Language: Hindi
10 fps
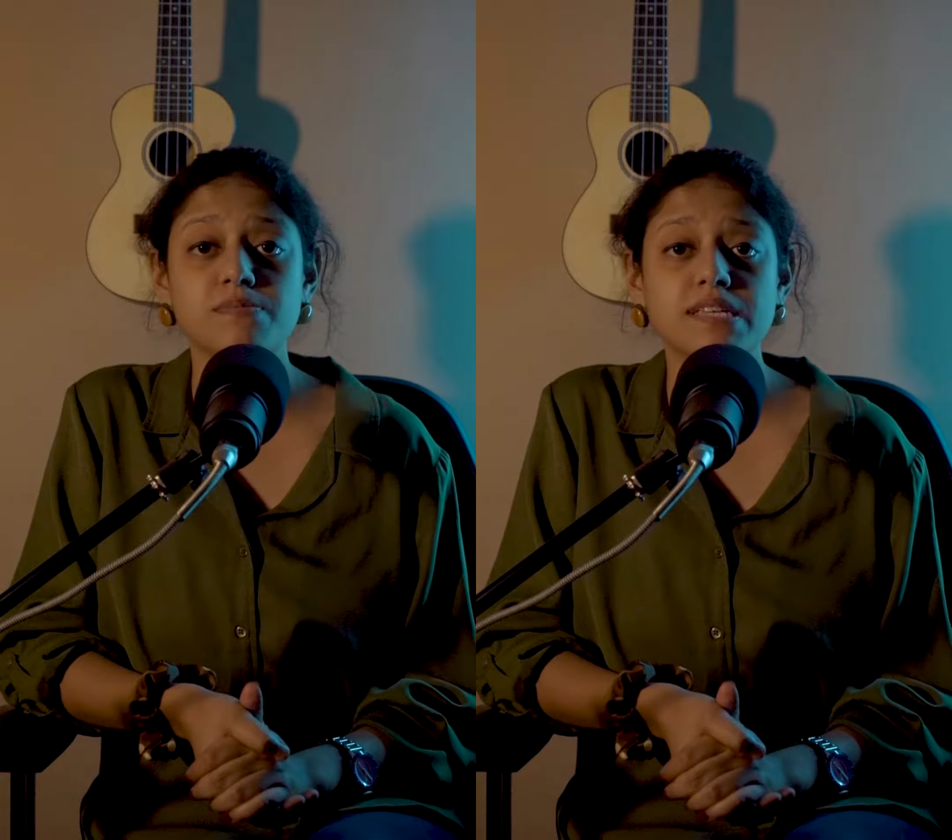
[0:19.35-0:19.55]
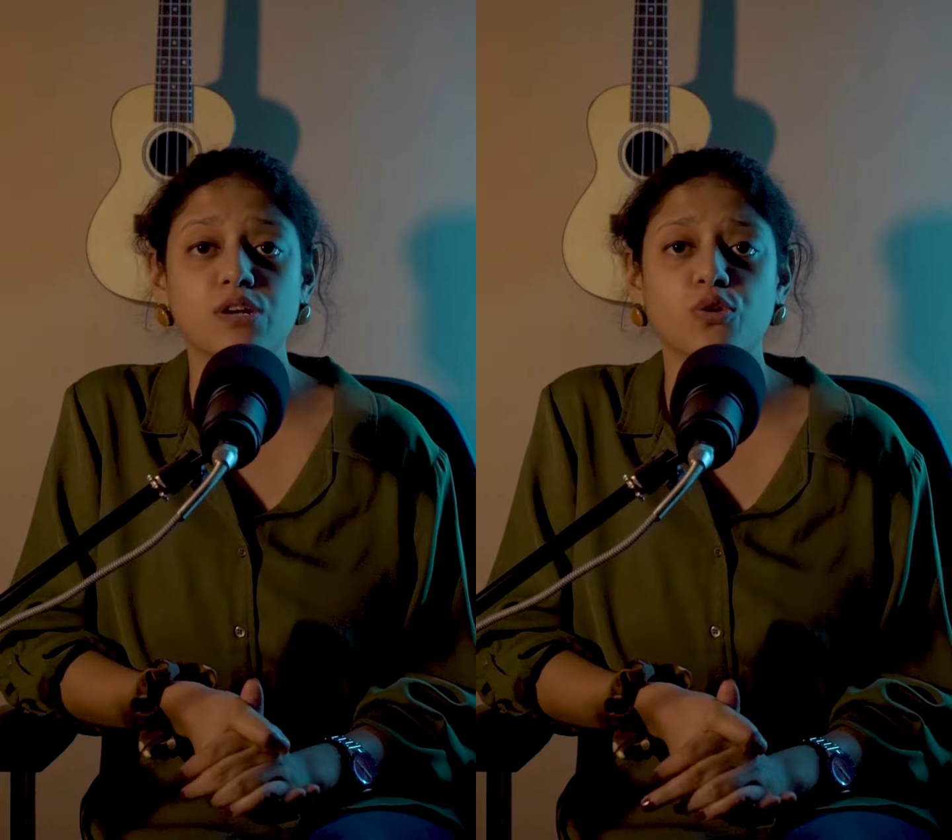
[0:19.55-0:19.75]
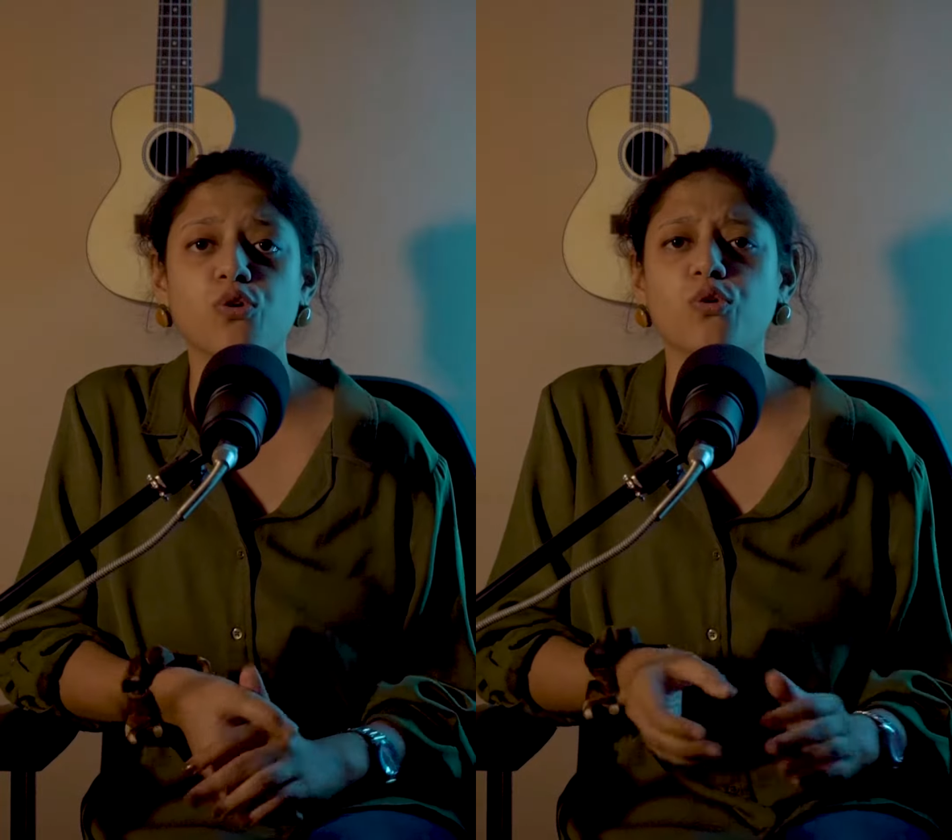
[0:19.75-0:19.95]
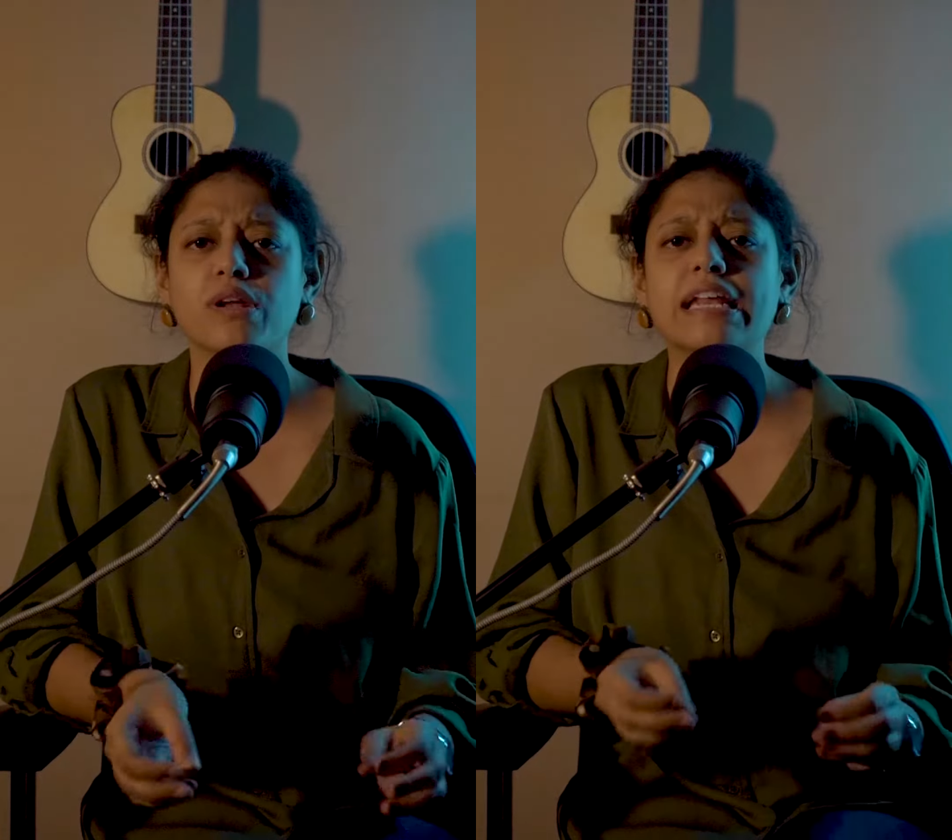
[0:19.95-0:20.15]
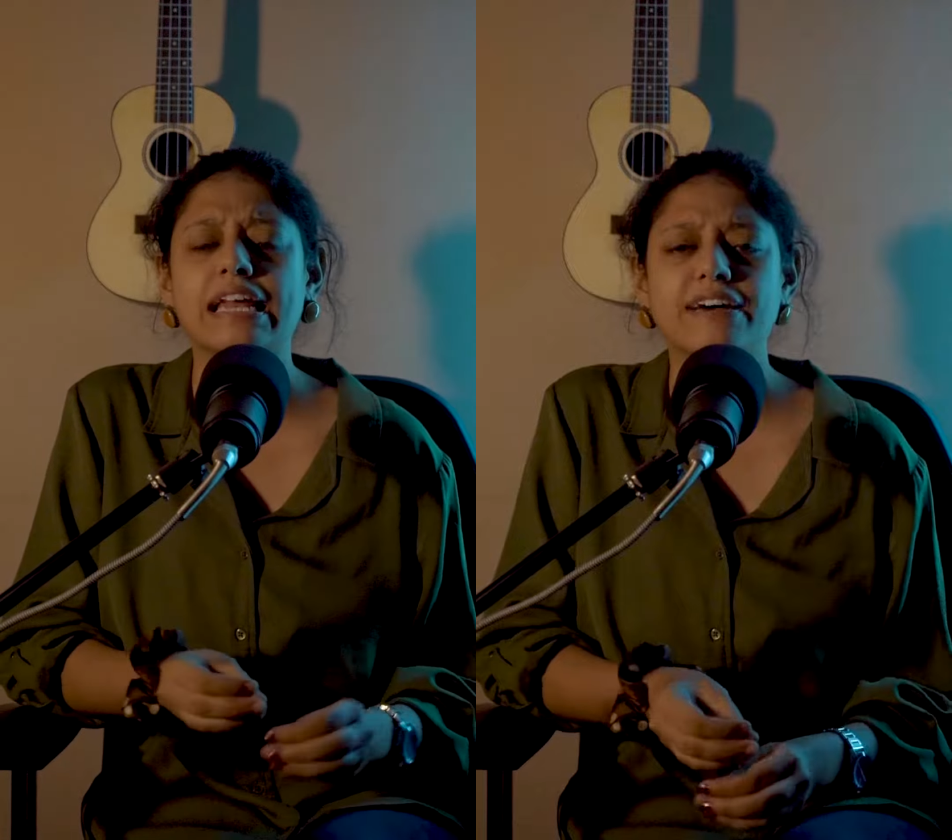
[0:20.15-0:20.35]
तब से लोग
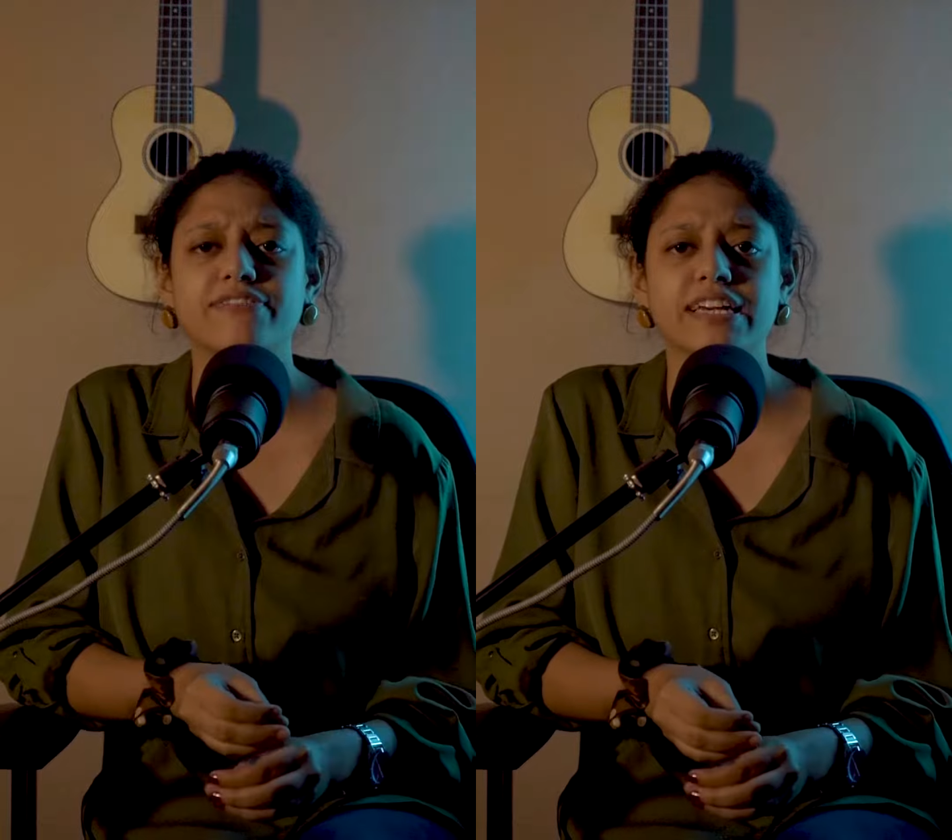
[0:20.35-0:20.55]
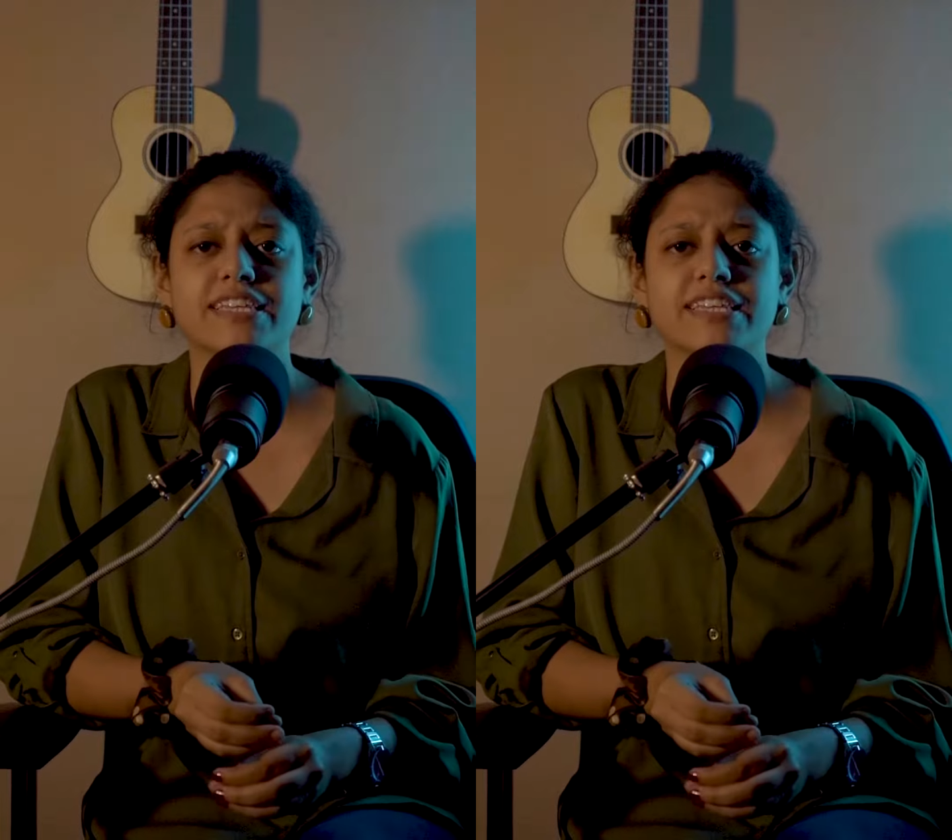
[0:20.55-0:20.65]
कोरल लाइफ